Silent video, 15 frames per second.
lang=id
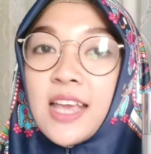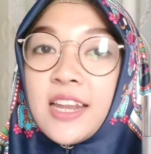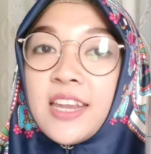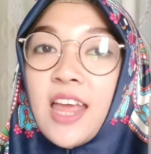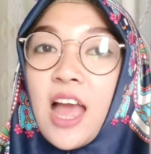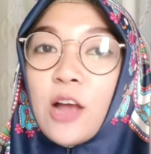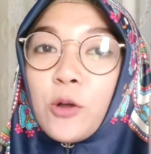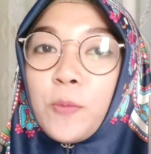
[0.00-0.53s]

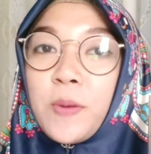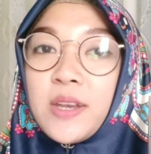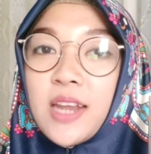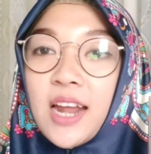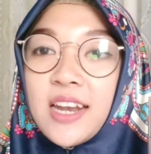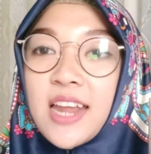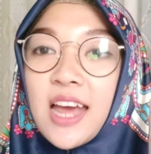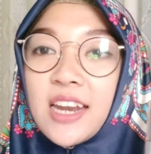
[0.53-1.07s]
jadi aku
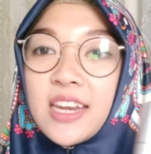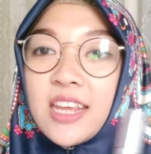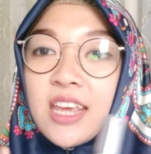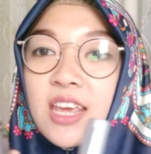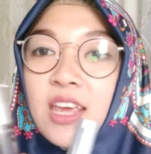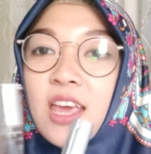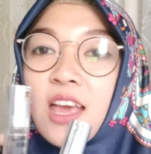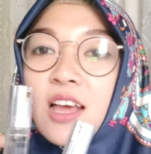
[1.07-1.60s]
pindah
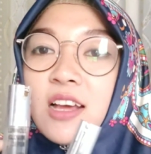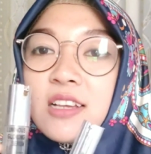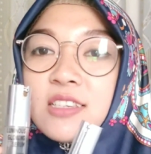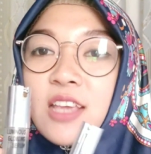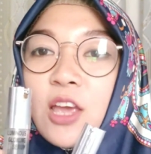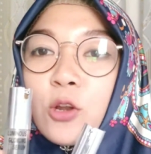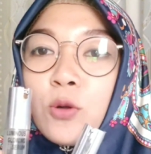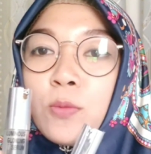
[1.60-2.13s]
dari
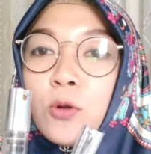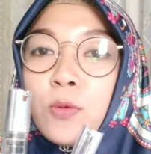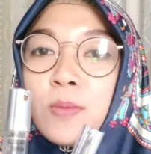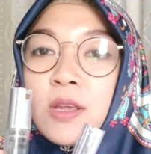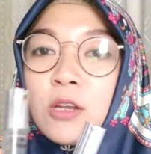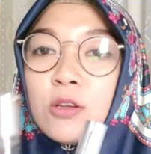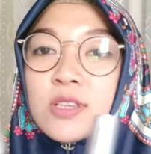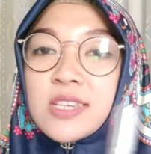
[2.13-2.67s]
serum
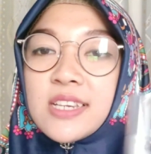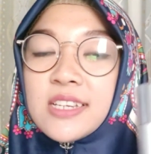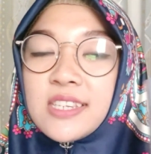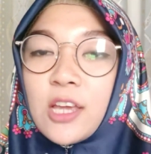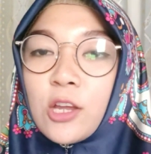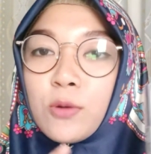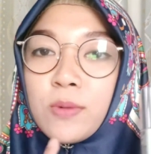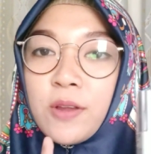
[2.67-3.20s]
luminous ke
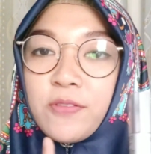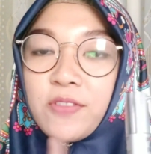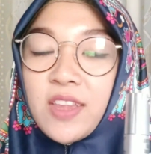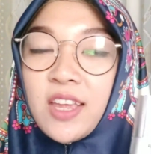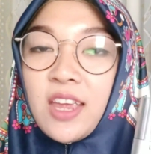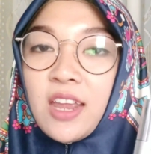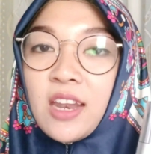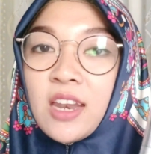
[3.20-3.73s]
serum
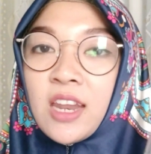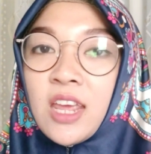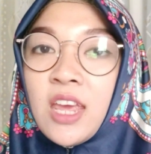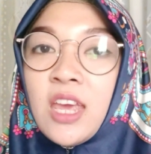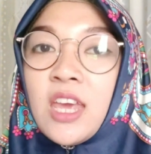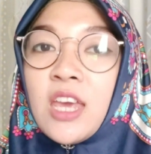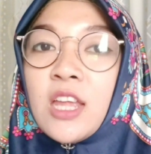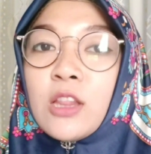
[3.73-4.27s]
lifting
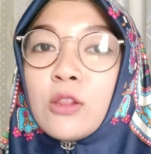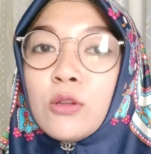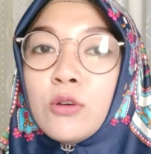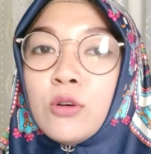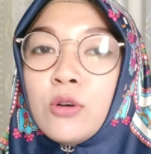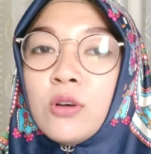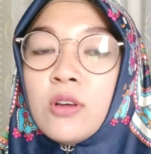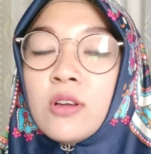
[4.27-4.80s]
ini
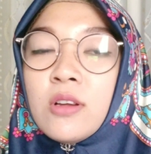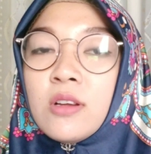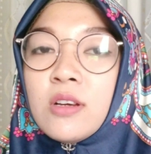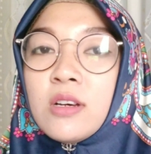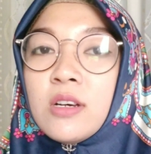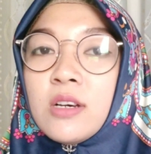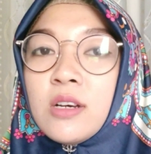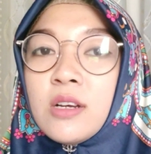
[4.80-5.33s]
itu
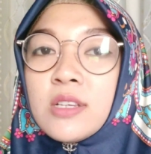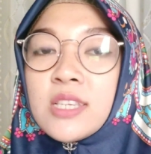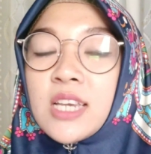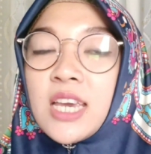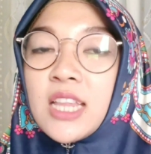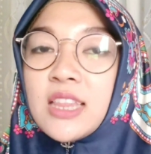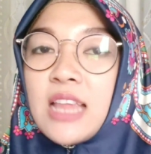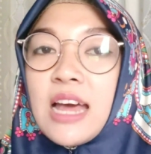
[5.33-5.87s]
eh,
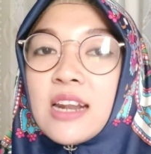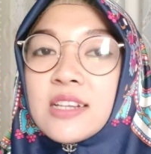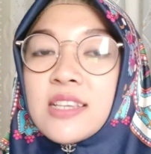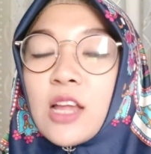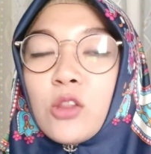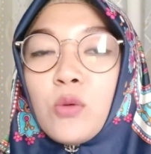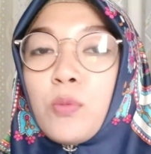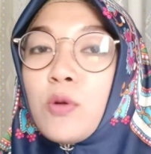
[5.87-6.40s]
sekitar
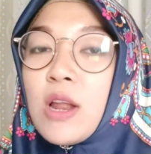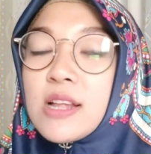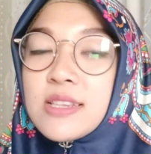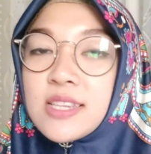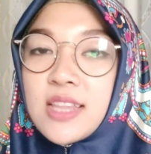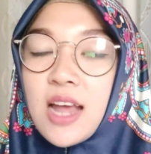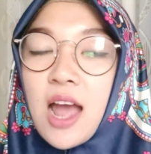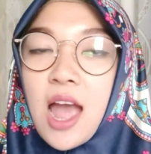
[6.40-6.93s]
satu bulan
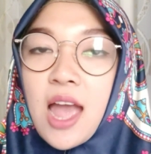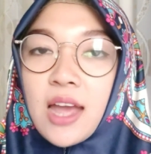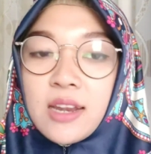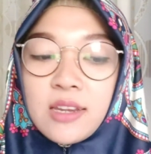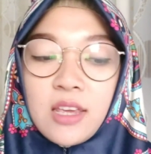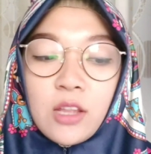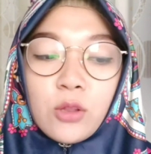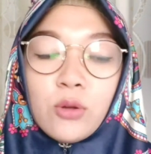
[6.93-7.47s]

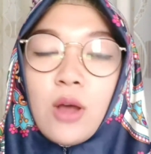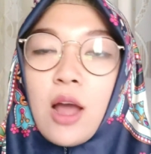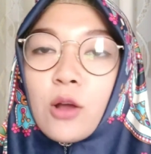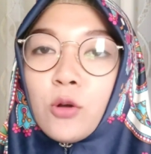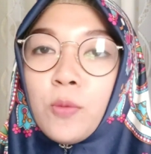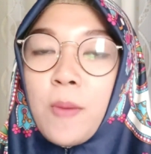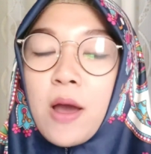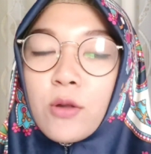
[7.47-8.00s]
setengah gitu
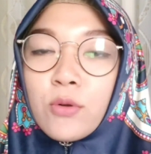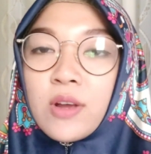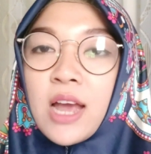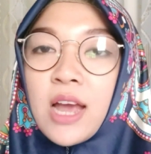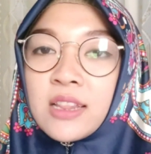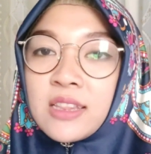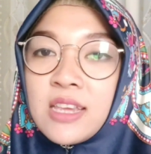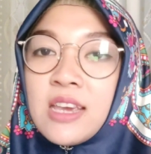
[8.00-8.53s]
aku baru
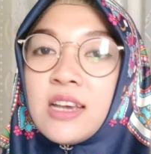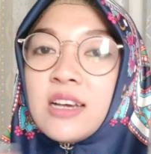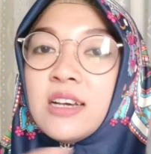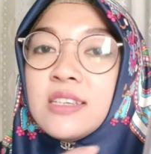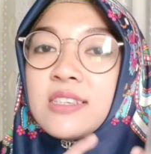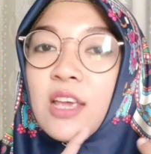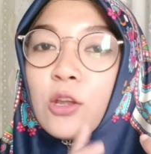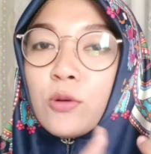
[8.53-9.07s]
ganti
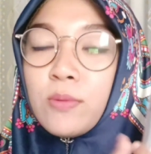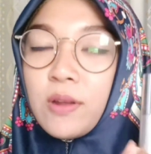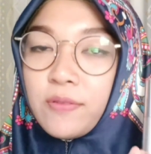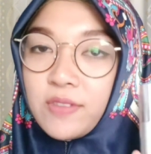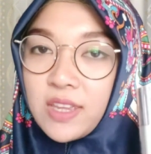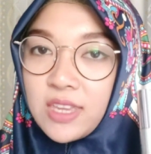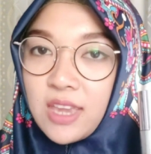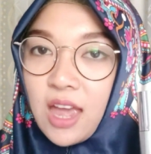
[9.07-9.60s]
ke serum
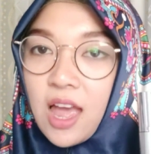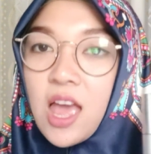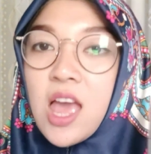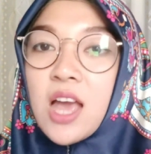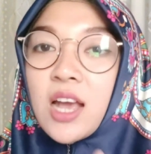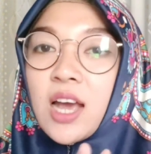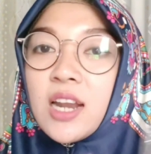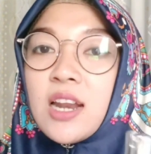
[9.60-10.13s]
liftingnya
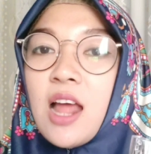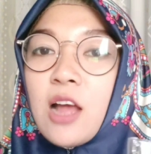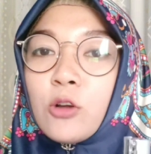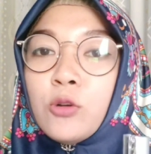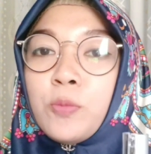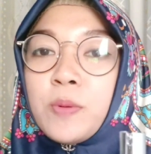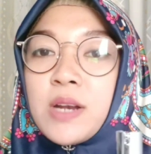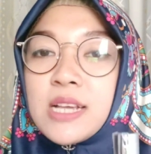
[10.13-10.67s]
karena
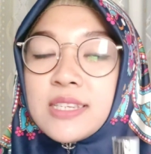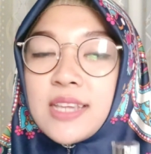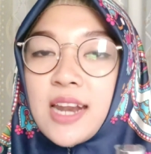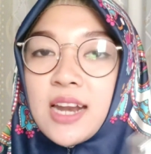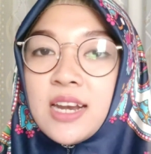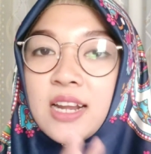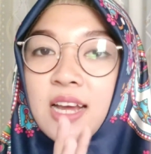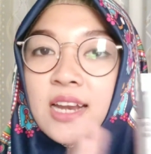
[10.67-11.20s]
aku
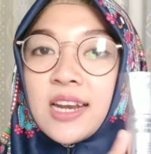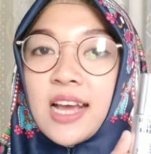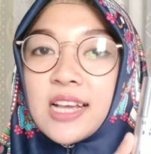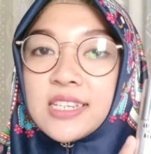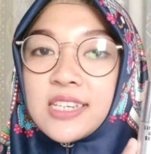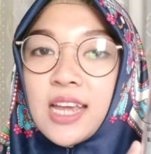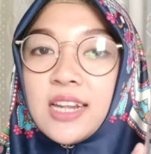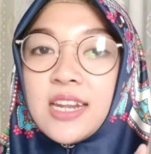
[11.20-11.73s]
penasaran dengan
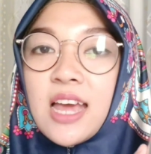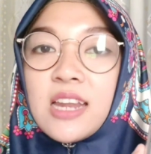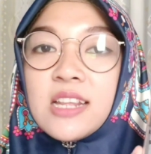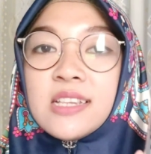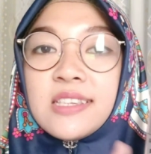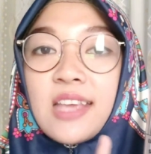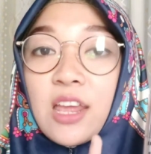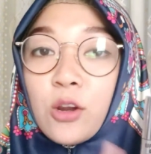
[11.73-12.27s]
khasiat
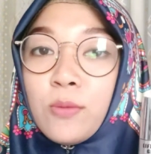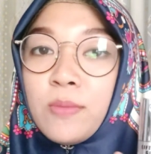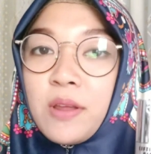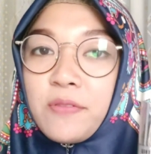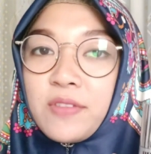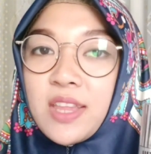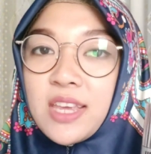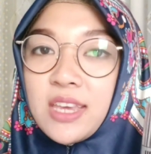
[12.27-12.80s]
dari serum
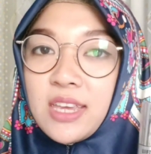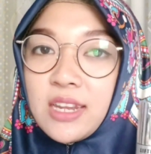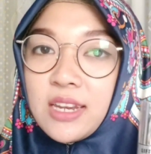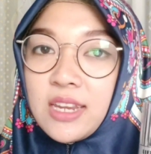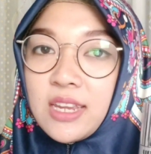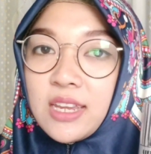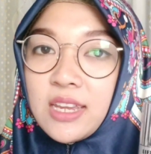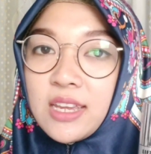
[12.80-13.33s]
lifting
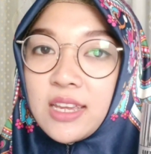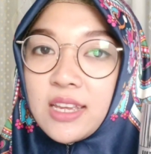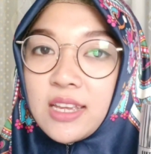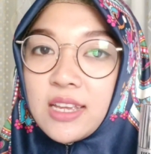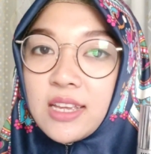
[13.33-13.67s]
ini